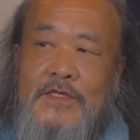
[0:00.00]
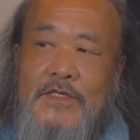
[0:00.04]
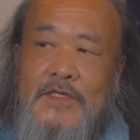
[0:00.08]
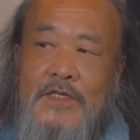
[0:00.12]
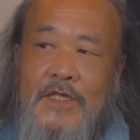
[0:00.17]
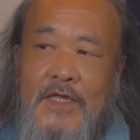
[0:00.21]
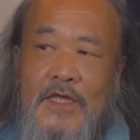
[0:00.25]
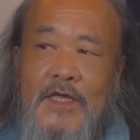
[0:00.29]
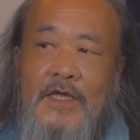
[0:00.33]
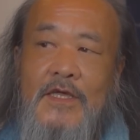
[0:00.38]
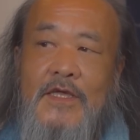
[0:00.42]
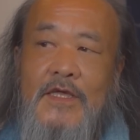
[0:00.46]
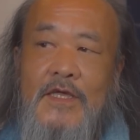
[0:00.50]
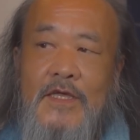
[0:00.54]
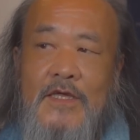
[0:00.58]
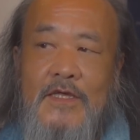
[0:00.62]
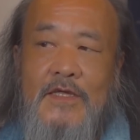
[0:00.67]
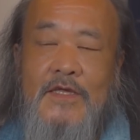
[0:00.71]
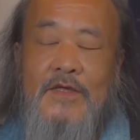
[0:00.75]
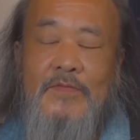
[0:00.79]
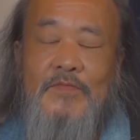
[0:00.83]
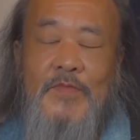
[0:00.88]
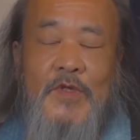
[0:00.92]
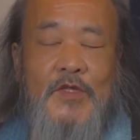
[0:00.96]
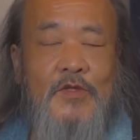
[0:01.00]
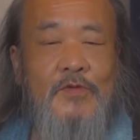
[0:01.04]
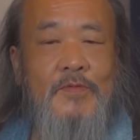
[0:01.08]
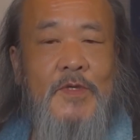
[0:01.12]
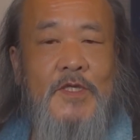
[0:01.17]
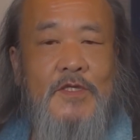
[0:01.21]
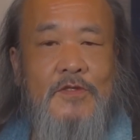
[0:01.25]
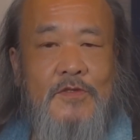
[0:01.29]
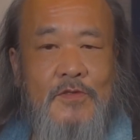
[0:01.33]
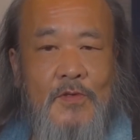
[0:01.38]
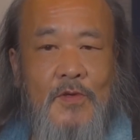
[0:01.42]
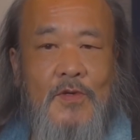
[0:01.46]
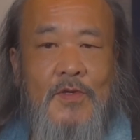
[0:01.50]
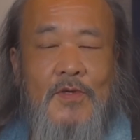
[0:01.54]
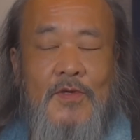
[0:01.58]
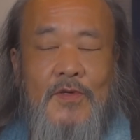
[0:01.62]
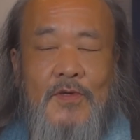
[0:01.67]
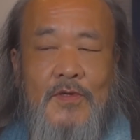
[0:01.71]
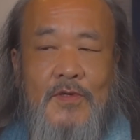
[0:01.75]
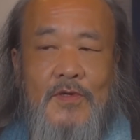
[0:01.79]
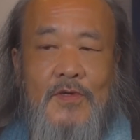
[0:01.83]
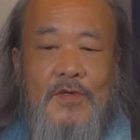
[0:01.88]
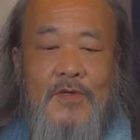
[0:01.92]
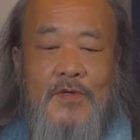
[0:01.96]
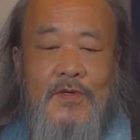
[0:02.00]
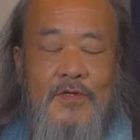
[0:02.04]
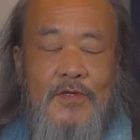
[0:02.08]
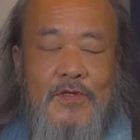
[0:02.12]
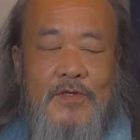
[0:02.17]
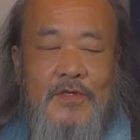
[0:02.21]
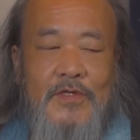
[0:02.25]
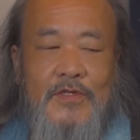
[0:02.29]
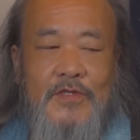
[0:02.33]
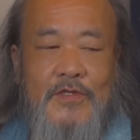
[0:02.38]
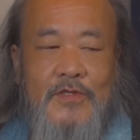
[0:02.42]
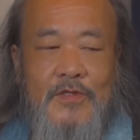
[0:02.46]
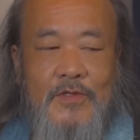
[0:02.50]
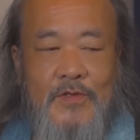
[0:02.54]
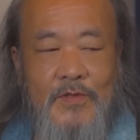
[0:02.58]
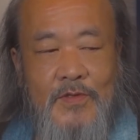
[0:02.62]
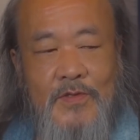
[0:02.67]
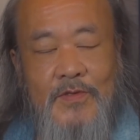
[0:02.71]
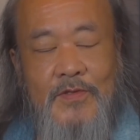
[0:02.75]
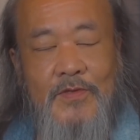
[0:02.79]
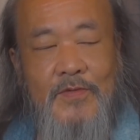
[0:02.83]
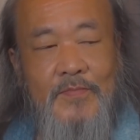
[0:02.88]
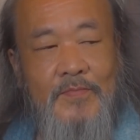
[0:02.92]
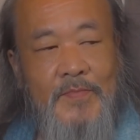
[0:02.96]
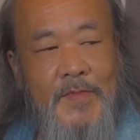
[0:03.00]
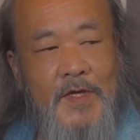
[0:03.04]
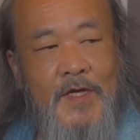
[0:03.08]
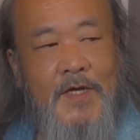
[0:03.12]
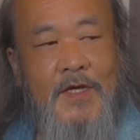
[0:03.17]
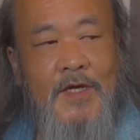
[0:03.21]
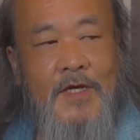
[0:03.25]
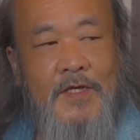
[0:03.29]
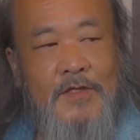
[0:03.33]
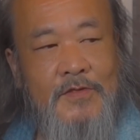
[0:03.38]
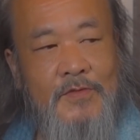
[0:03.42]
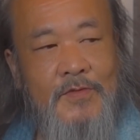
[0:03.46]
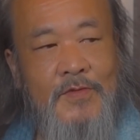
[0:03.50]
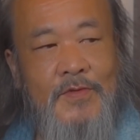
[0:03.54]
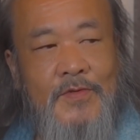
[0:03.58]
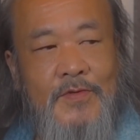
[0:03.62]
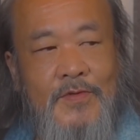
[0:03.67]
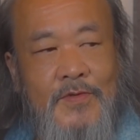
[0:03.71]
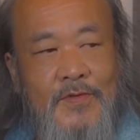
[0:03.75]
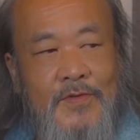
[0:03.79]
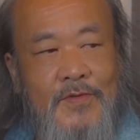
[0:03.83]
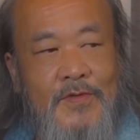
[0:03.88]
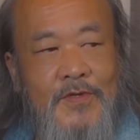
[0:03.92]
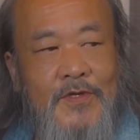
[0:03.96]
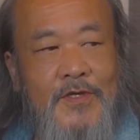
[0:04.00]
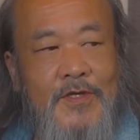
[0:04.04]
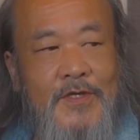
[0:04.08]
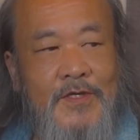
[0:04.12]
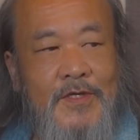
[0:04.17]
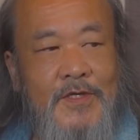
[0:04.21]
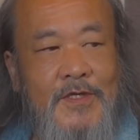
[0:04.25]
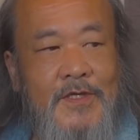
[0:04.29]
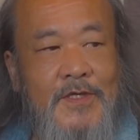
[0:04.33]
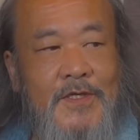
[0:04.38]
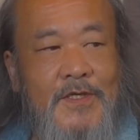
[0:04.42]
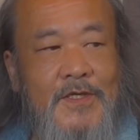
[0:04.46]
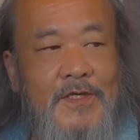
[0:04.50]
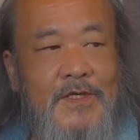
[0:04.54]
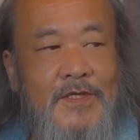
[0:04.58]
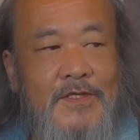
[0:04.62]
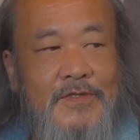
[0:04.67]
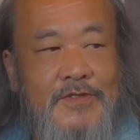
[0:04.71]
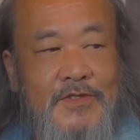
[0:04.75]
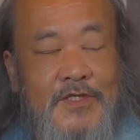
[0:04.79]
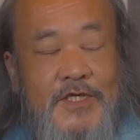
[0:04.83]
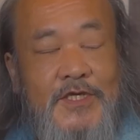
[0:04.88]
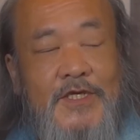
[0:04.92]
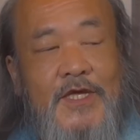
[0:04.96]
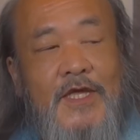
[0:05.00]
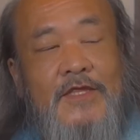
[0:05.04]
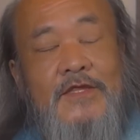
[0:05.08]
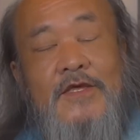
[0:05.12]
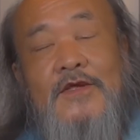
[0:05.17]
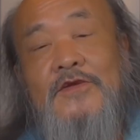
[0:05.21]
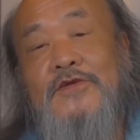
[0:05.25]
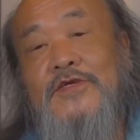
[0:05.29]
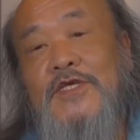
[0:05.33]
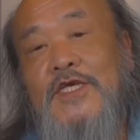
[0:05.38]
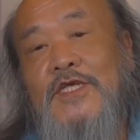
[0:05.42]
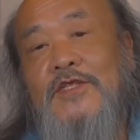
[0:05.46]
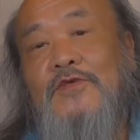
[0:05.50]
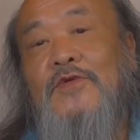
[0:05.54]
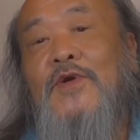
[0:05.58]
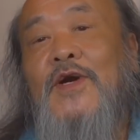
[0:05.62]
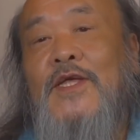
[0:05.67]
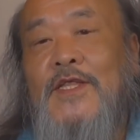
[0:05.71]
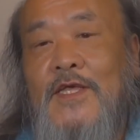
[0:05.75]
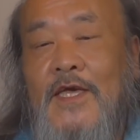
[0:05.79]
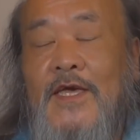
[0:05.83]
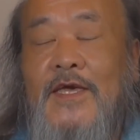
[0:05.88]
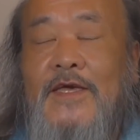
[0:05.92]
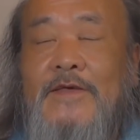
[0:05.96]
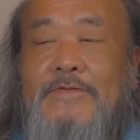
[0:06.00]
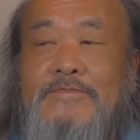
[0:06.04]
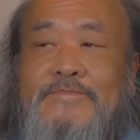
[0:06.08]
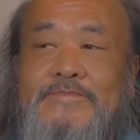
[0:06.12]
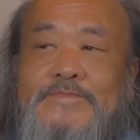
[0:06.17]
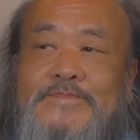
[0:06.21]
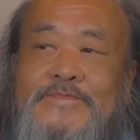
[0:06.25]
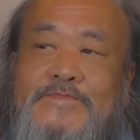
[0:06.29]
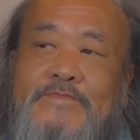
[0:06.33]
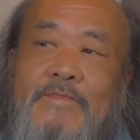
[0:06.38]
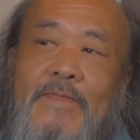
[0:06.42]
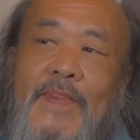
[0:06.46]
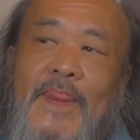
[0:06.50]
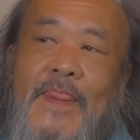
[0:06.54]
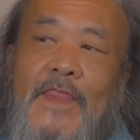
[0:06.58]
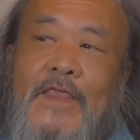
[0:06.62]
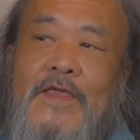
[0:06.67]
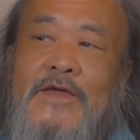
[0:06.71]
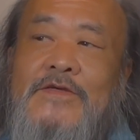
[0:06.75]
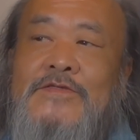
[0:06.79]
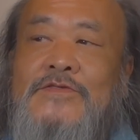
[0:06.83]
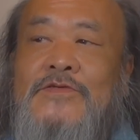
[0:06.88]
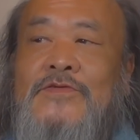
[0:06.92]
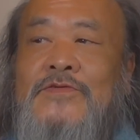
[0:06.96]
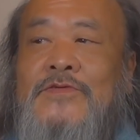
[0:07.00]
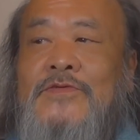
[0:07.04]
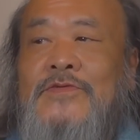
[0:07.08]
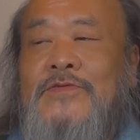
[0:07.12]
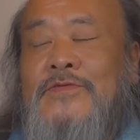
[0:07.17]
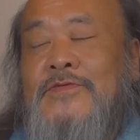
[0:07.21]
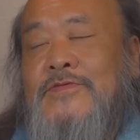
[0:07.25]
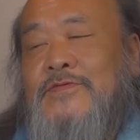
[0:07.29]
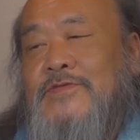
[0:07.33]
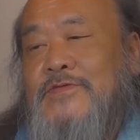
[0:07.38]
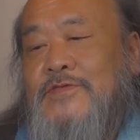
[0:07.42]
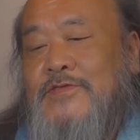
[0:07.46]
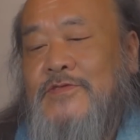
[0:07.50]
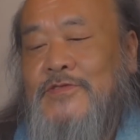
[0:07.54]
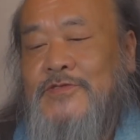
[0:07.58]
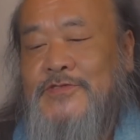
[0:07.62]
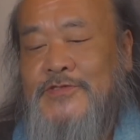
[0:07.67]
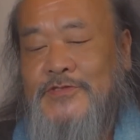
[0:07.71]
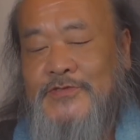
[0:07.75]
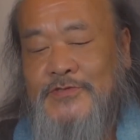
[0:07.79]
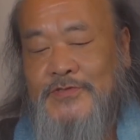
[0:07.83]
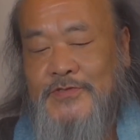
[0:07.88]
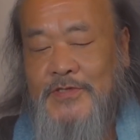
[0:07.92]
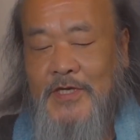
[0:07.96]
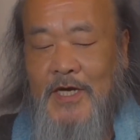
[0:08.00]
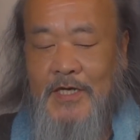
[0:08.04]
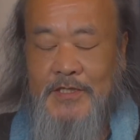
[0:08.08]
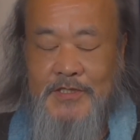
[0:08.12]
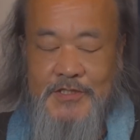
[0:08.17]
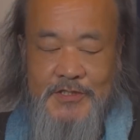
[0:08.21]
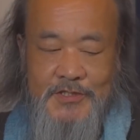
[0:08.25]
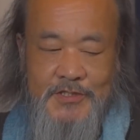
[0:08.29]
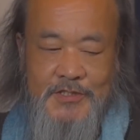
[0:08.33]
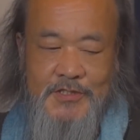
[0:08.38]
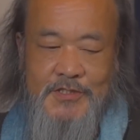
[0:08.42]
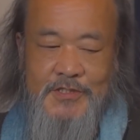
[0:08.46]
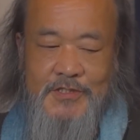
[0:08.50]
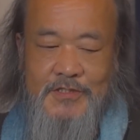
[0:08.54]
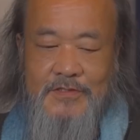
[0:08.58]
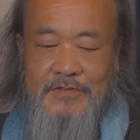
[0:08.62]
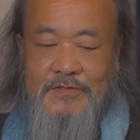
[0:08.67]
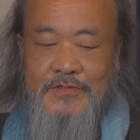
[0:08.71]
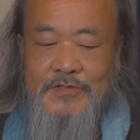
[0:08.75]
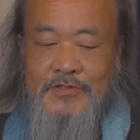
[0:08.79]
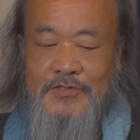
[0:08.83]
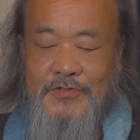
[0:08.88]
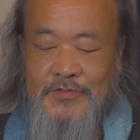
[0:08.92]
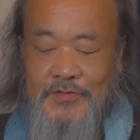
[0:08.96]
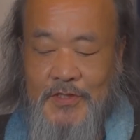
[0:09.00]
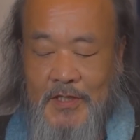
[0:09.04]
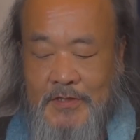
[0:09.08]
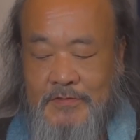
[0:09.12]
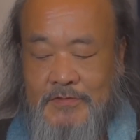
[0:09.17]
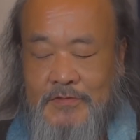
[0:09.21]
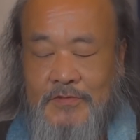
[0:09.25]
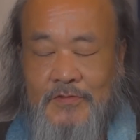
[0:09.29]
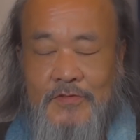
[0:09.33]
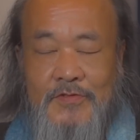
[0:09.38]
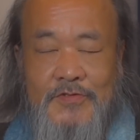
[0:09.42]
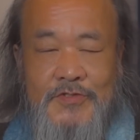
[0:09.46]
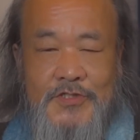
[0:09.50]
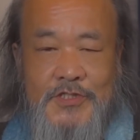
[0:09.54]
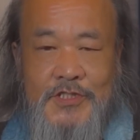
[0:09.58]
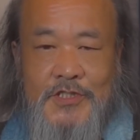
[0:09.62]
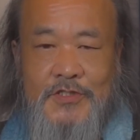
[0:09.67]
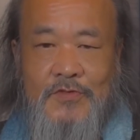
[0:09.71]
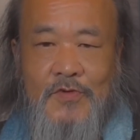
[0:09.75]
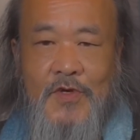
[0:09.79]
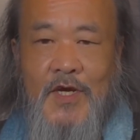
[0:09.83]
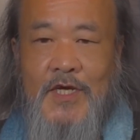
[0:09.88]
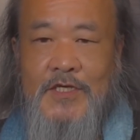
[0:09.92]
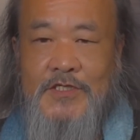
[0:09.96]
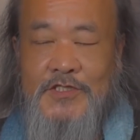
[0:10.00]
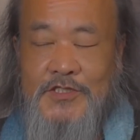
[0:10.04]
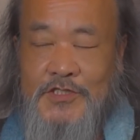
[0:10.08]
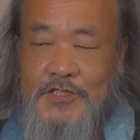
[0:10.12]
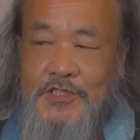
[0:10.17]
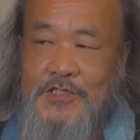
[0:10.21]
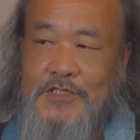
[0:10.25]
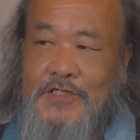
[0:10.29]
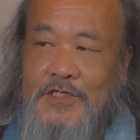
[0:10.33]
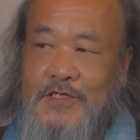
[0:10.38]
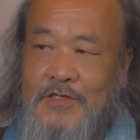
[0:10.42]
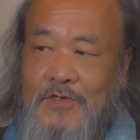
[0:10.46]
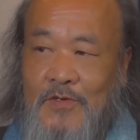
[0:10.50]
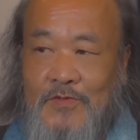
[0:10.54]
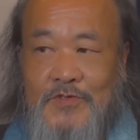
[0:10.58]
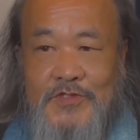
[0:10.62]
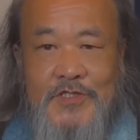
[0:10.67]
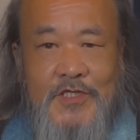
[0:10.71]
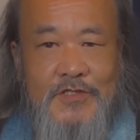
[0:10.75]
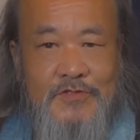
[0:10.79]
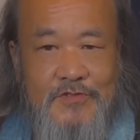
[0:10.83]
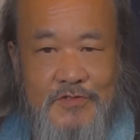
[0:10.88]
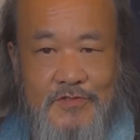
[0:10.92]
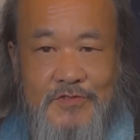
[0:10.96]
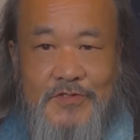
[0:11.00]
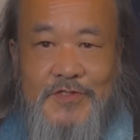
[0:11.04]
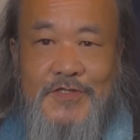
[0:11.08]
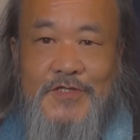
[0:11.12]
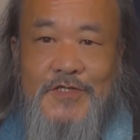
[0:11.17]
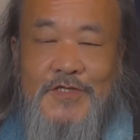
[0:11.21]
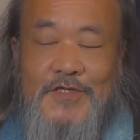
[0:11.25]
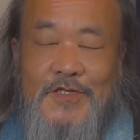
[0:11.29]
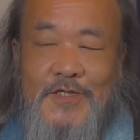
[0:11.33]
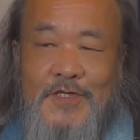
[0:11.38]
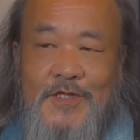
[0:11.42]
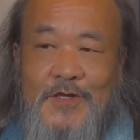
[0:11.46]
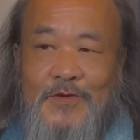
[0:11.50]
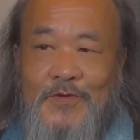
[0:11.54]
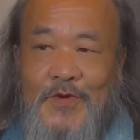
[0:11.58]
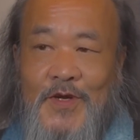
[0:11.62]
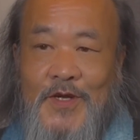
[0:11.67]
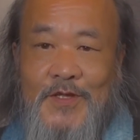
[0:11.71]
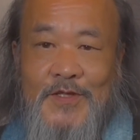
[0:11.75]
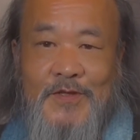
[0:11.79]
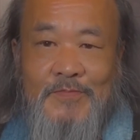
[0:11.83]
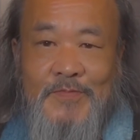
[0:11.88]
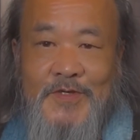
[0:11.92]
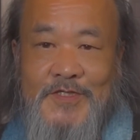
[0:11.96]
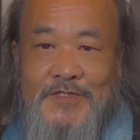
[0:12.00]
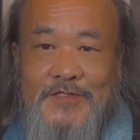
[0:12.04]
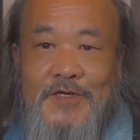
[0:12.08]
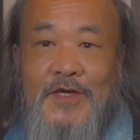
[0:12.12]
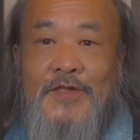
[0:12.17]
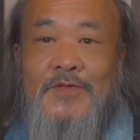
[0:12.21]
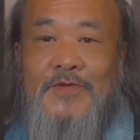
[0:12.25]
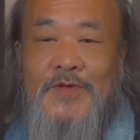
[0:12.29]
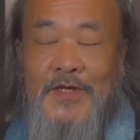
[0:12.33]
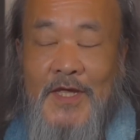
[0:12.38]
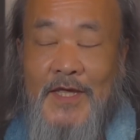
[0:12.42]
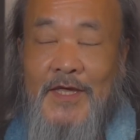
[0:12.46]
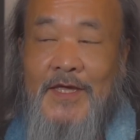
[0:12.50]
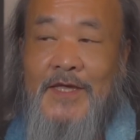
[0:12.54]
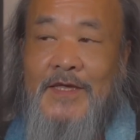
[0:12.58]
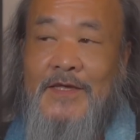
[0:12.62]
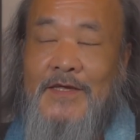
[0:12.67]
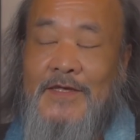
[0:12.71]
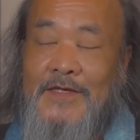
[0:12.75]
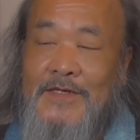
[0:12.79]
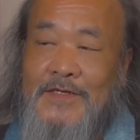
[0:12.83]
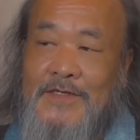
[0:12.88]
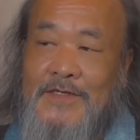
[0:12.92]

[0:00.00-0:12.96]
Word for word: で、メドベッドと、まあ、あと、フリーエネルギーとかね。その宇宙開示宇宙テクノロジーの開示6,000種類って言われてますけどね